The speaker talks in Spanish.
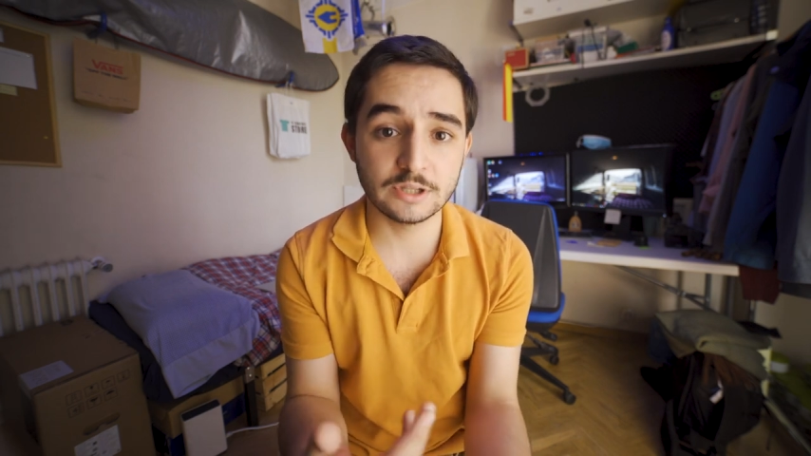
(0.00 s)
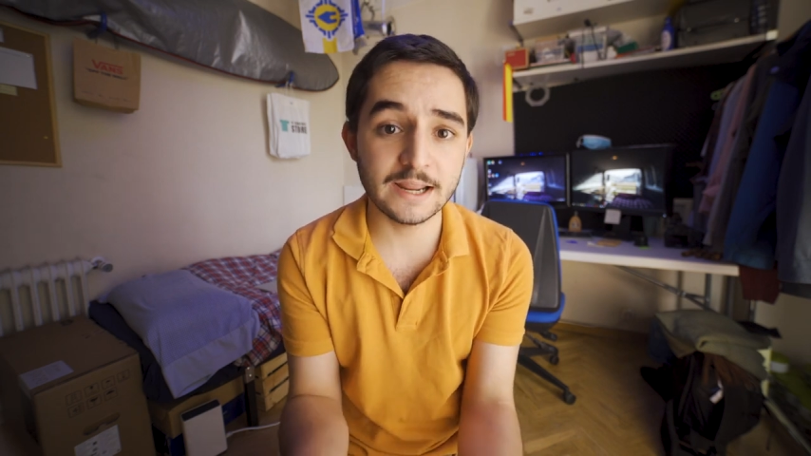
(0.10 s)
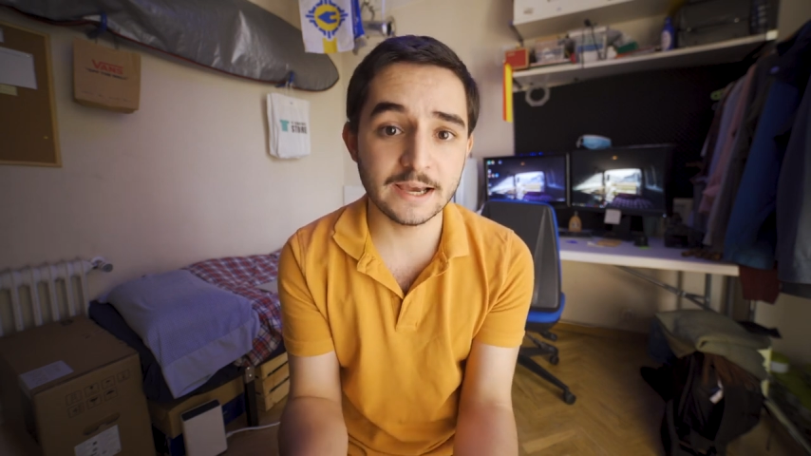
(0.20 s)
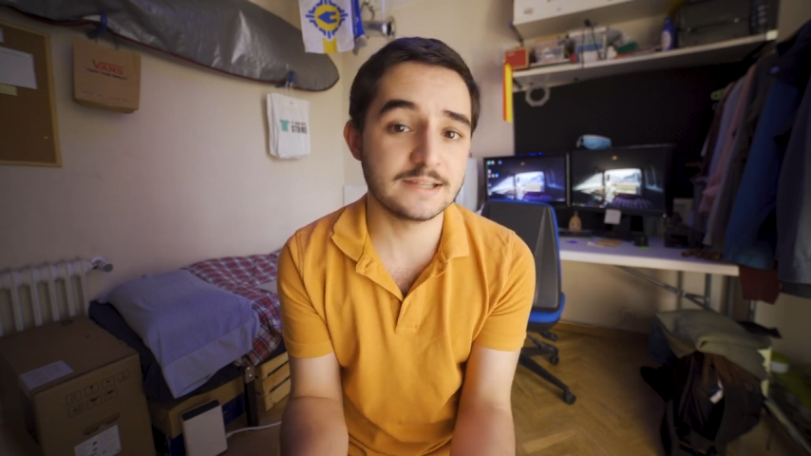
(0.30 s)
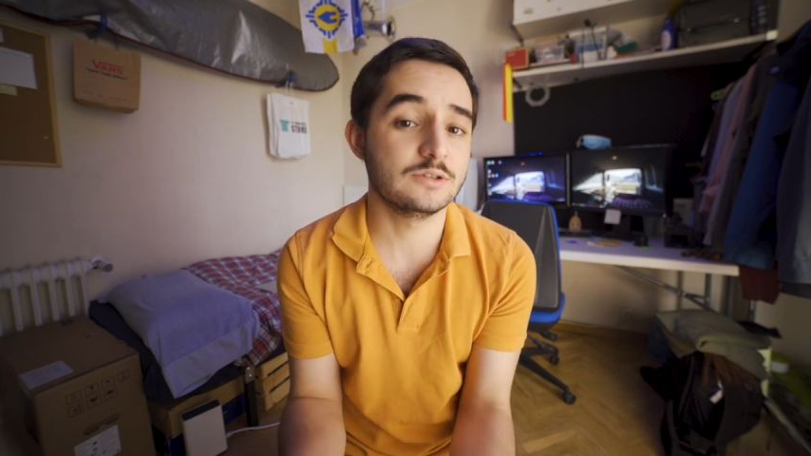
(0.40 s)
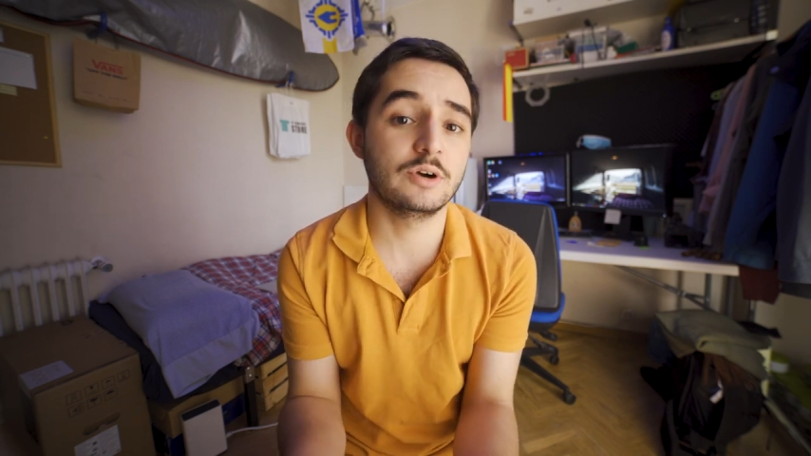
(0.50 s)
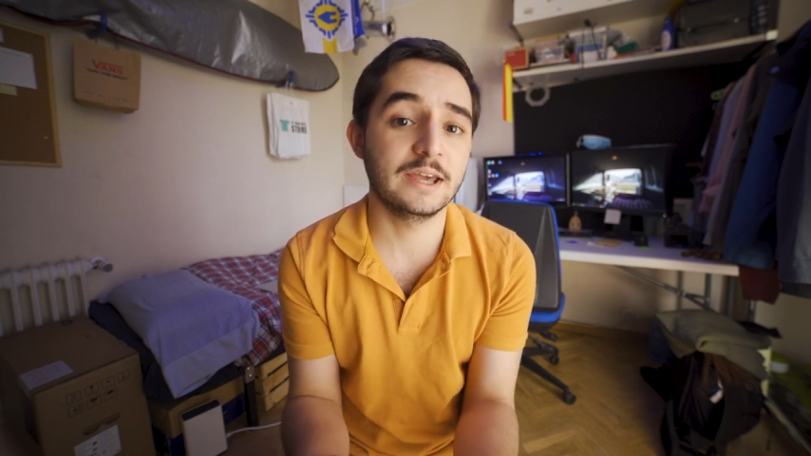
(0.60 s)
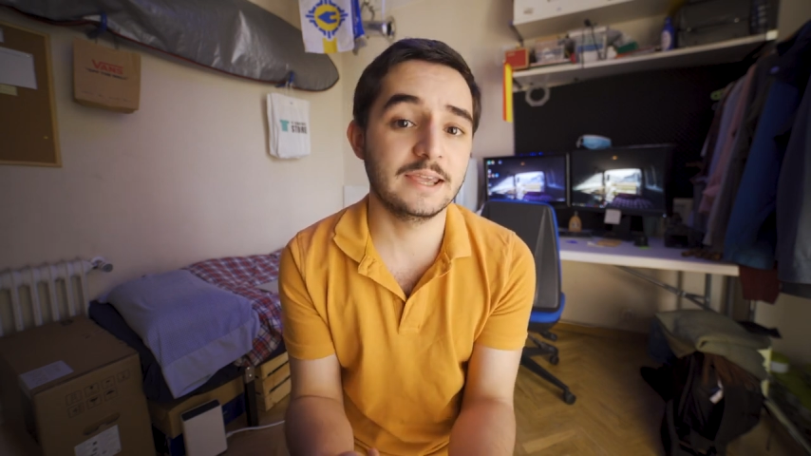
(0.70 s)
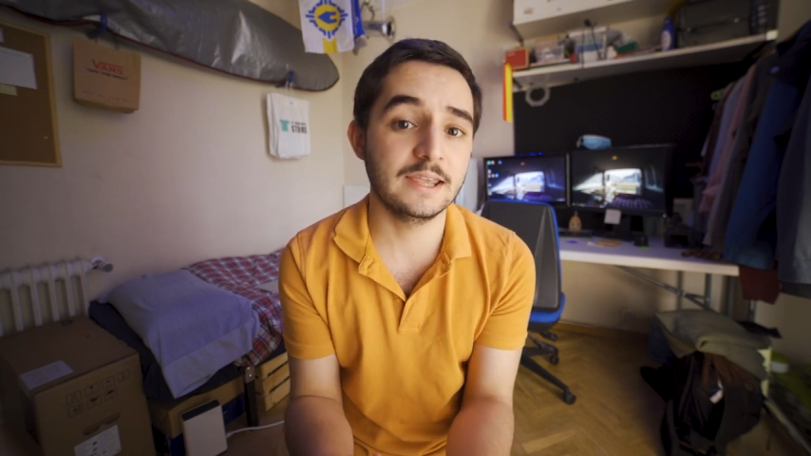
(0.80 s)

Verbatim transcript: traigas lo que